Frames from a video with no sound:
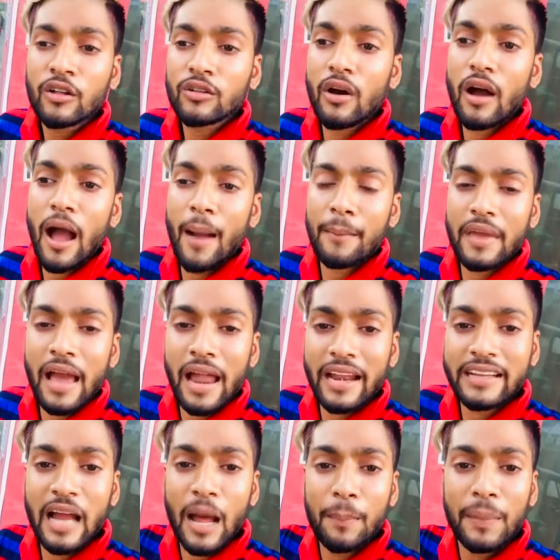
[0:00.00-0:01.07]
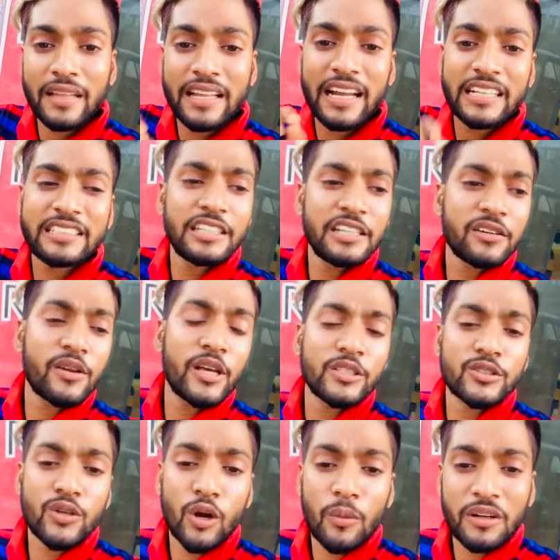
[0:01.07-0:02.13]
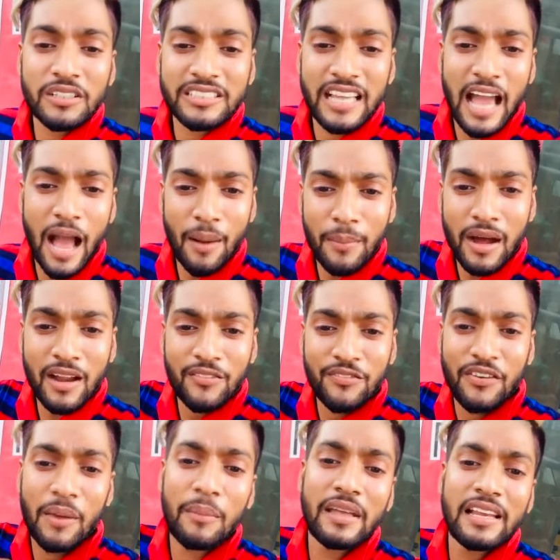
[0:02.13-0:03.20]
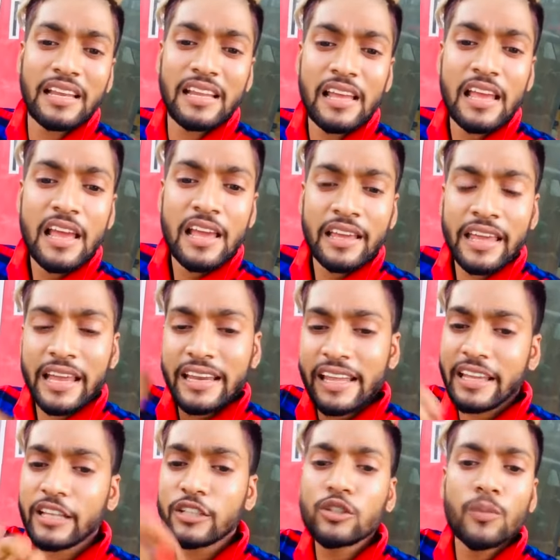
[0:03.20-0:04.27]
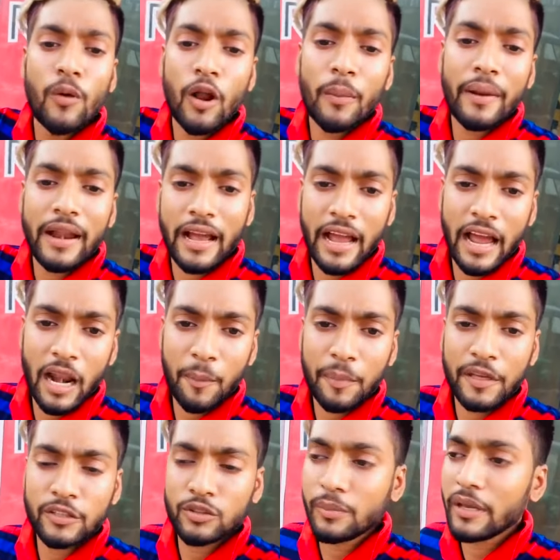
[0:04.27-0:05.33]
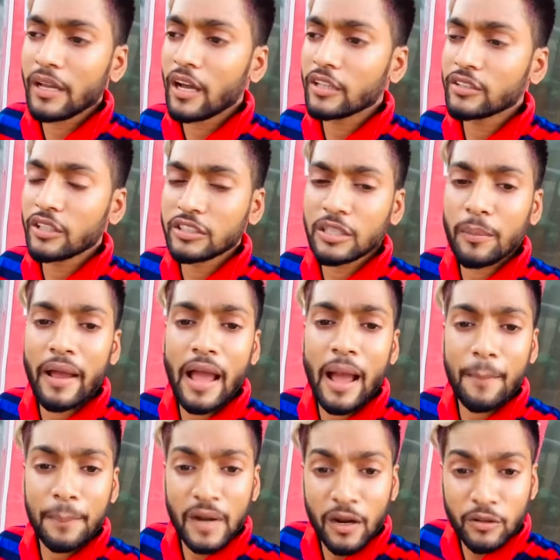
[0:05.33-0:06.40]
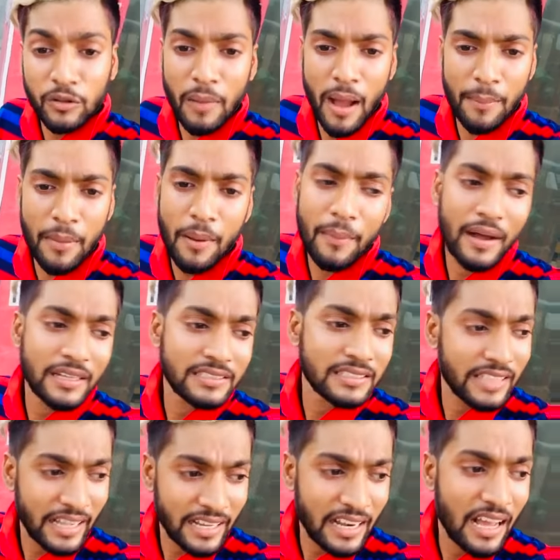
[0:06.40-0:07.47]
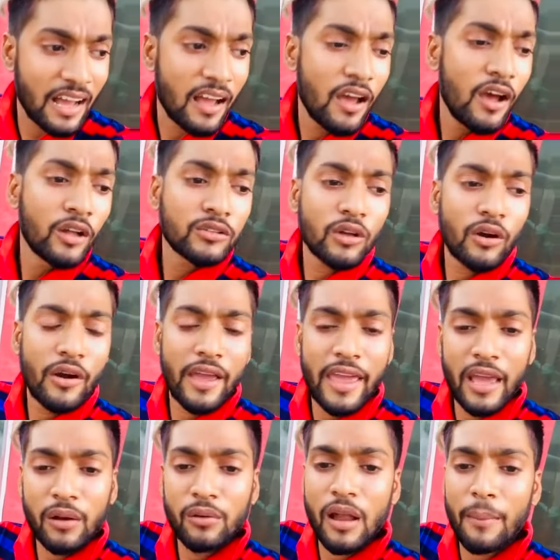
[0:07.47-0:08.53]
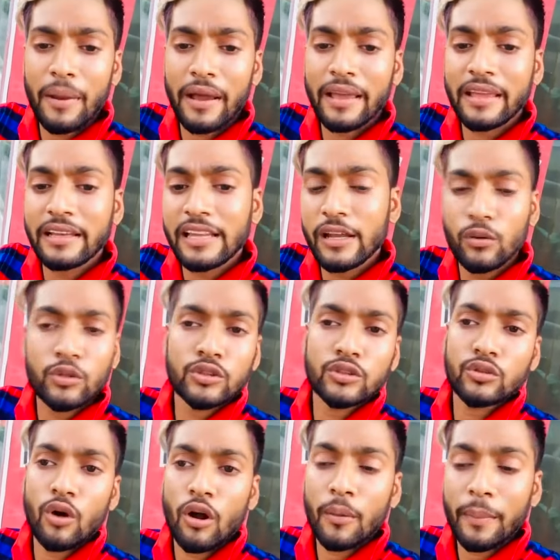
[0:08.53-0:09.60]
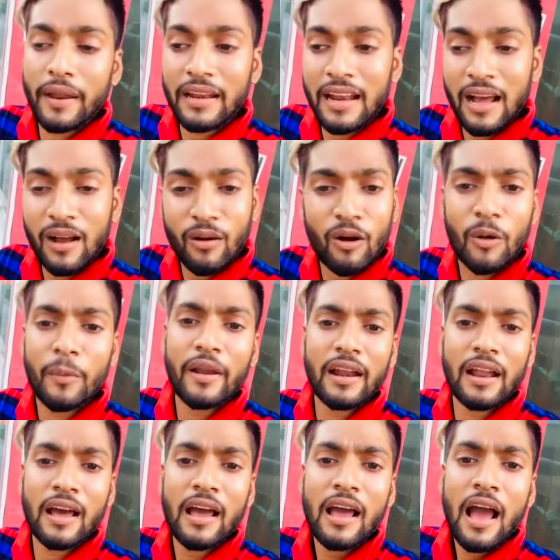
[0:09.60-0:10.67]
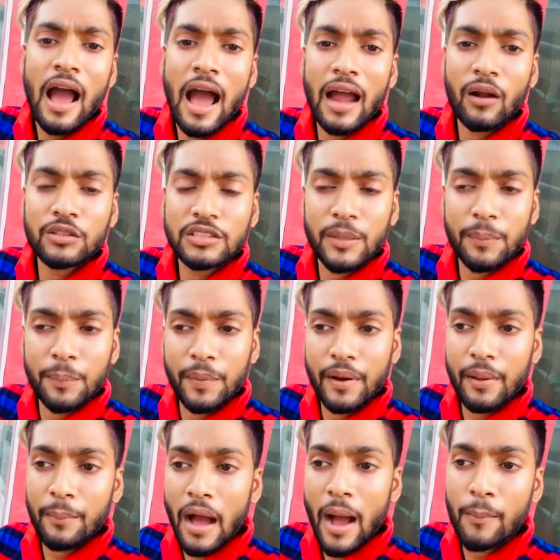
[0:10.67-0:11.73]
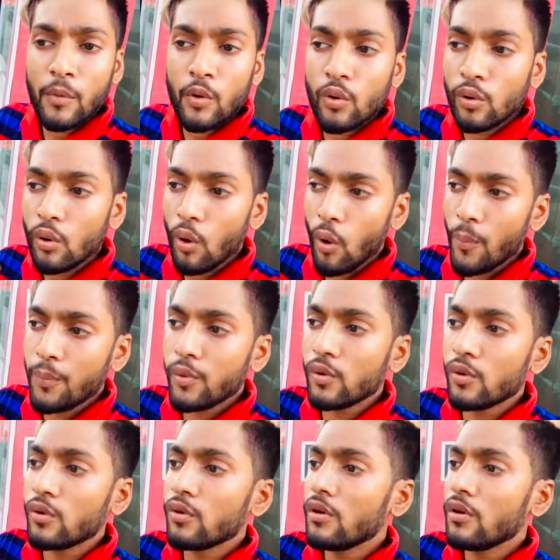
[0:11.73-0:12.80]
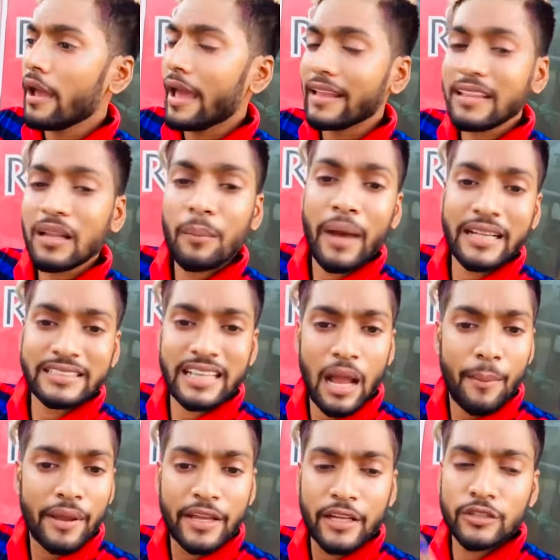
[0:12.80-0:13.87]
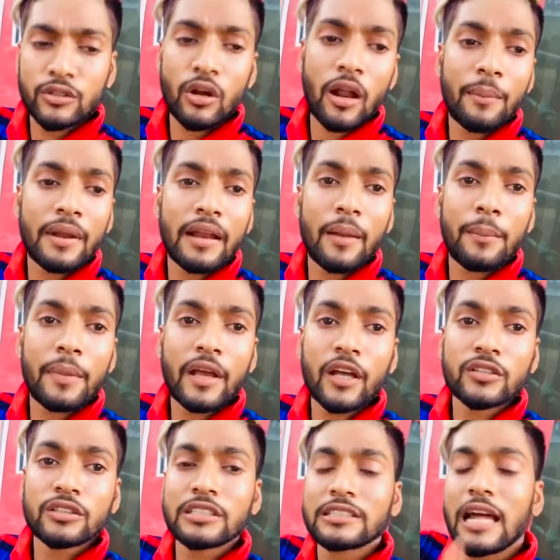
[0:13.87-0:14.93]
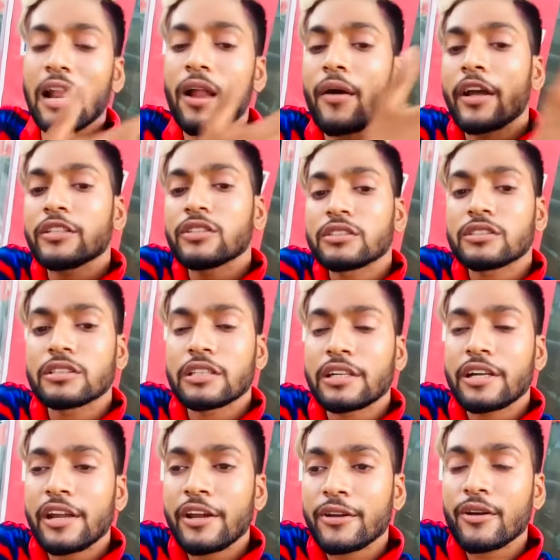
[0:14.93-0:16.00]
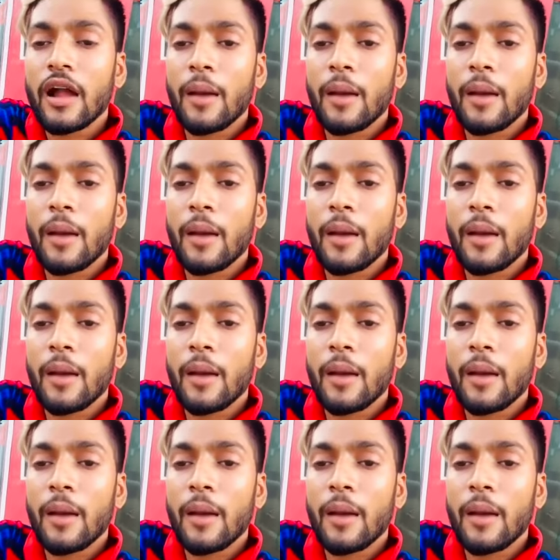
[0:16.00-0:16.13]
তো আমি আরেকটা আপনাদের কাছে রিকোয়েস্ট করব যে আমার ফ্যামিলিকে নিয়ে কিছু বলবেন না খারাপ কিছু বিকজ হচ্ছে ভাই আপনারা তো মা বাবা আছে তাই না তো এগুলা বাইক নিয়ে রোস্ট করবেন না করবেন না আর হচ্ছে মামুন অপু এদের মাঝখানে আমাকে জড়াবেন না বিকজ হচ্ছে তারাও একজন ক্রিয়েটর